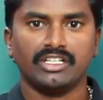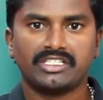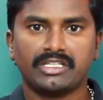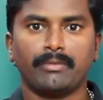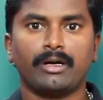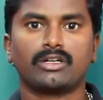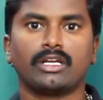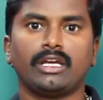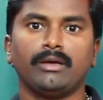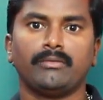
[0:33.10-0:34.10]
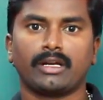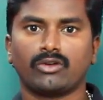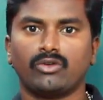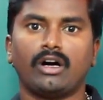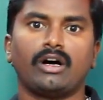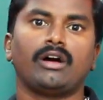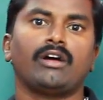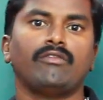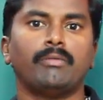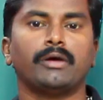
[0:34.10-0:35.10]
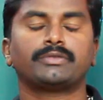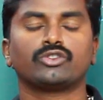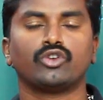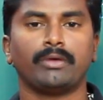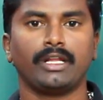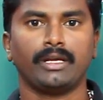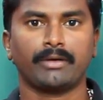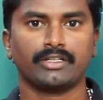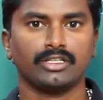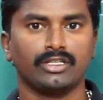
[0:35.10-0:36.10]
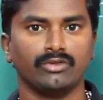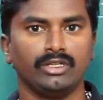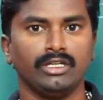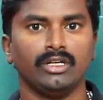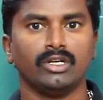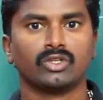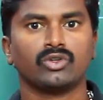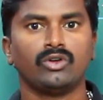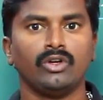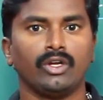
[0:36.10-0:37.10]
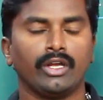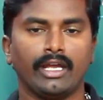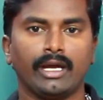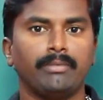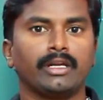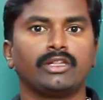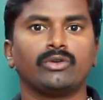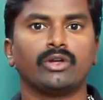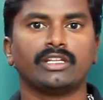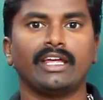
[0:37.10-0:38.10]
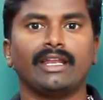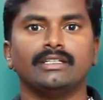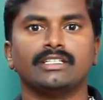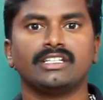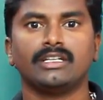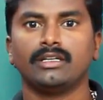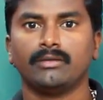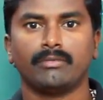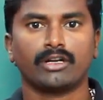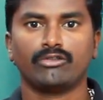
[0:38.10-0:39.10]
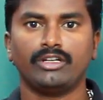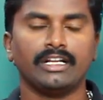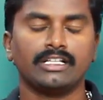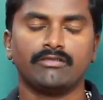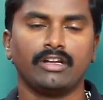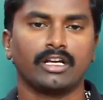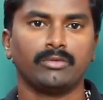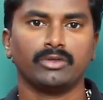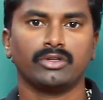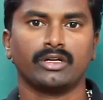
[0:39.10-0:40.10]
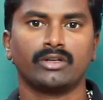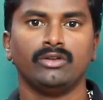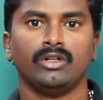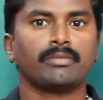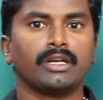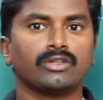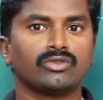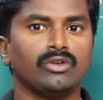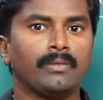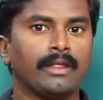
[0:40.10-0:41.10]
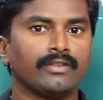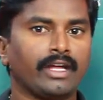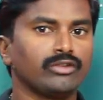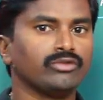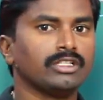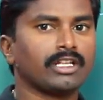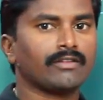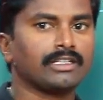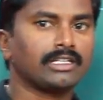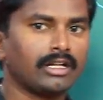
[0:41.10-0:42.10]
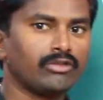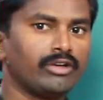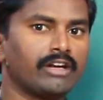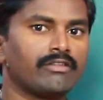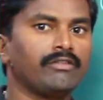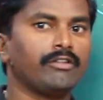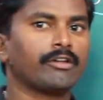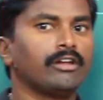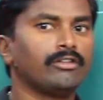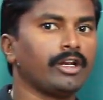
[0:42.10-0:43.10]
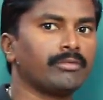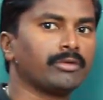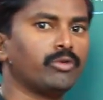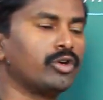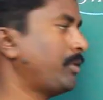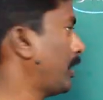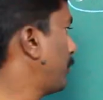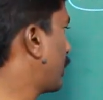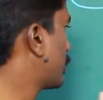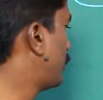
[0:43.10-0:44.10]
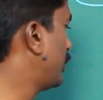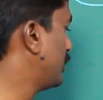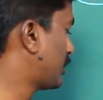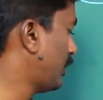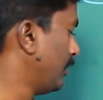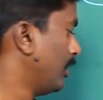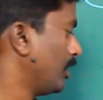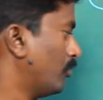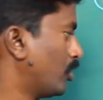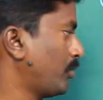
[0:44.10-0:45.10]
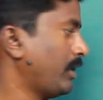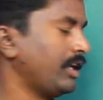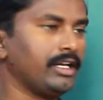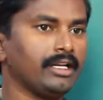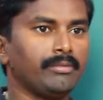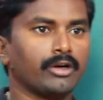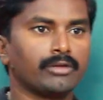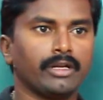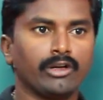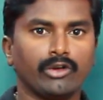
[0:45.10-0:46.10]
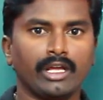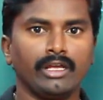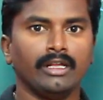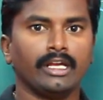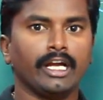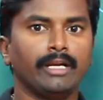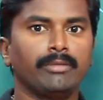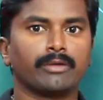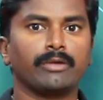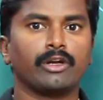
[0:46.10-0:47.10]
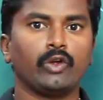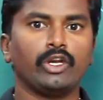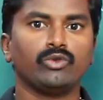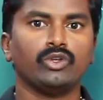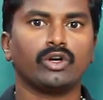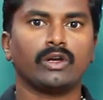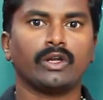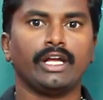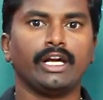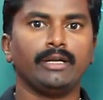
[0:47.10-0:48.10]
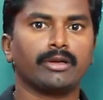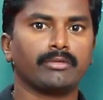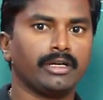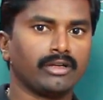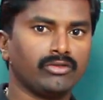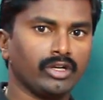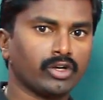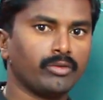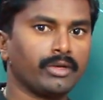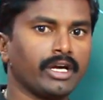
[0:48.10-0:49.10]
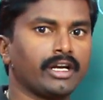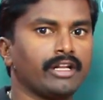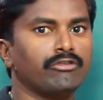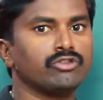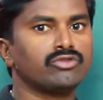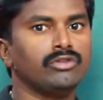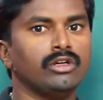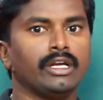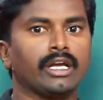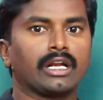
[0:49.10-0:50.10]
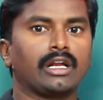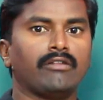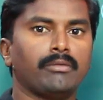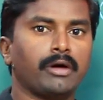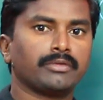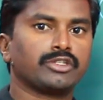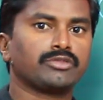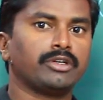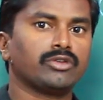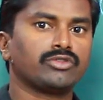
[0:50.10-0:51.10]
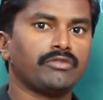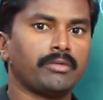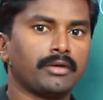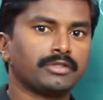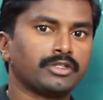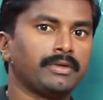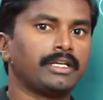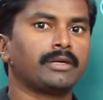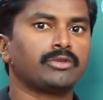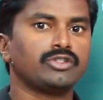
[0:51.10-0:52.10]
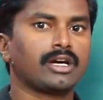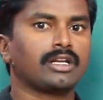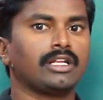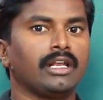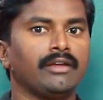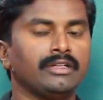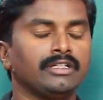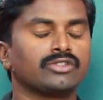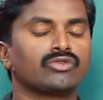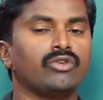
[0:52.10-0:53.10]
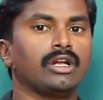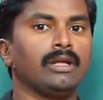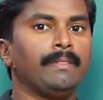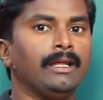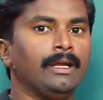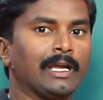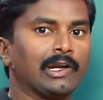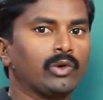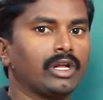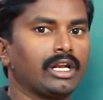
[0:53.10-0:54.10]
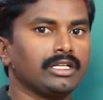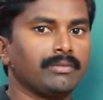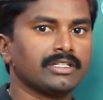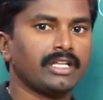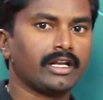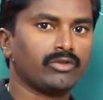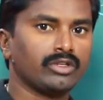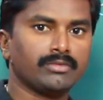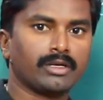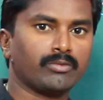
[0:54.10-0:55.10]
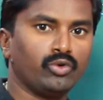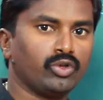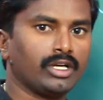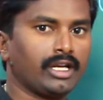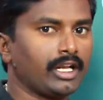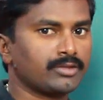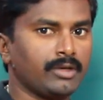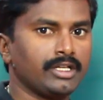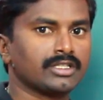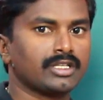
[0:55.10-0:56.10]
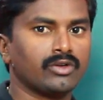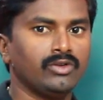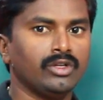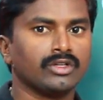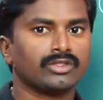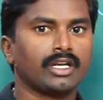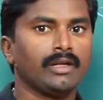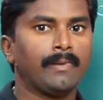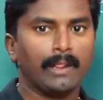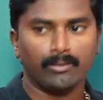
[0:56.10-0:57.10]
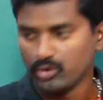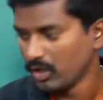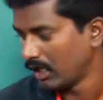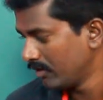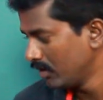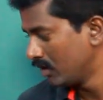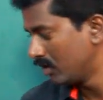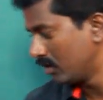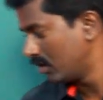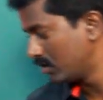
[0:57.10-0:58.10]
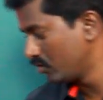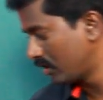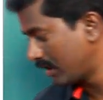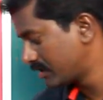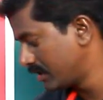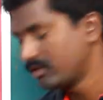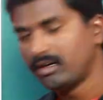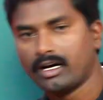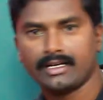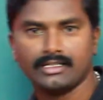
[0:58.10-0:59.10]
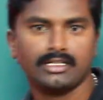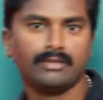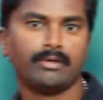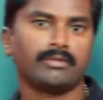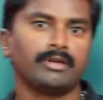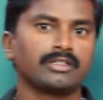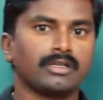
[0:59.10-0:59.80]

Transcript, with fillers: ఇస్తే మట్టుకే మనకు ఆ వెబ్ ఆప్షన్స్ ఓపెన్ అయ్యే పరిస్థితి ఉంది సో ఏ అభ్యర్థి కూడా ధైర్యం చేసి మనకు డీటెయిల్స్ ఇవ్వలేకపోతున్నారు సో దాన్ని చూసిన తర్వాత దానిలో ఉండేటువంటి వివరాలు నేను ఇప్పుడు బోర్డు పైన మీకు ఎక్స్ప్లెయిన్ చేస్తాను బోర్డు పైన ఎన్ని డిపార్ట్మెంట్లు ఉన్నాయి ఏ డిపార్ట్మెంట్లో ఎన్ని ఉద్యోగాలు ఉన్నాయి ఏ డిపార్ట్మెంట్కు ఎక్కువ ప్రియారిటీ ఇవ్వచ్చు ఎట్లా వెబ్ ఆప్షన్స్ పెట్టవచ్చు వెబ్ ఆప్షన్స్ పెట్టేటప్పుడు జాగ్రత్తలు ఏం తీసుకోవాలి ఎట్లా ఉండాలని చెప్పేసి దాని గురించి మనం పూర్తిగా నేను ఎక్స్ప్లెయిన్ చేస్తాను సరే ముందుగా జూనియర్ అసిస్టెంట్ ఆర్టీసీ డిపార్ట్మెంట్కి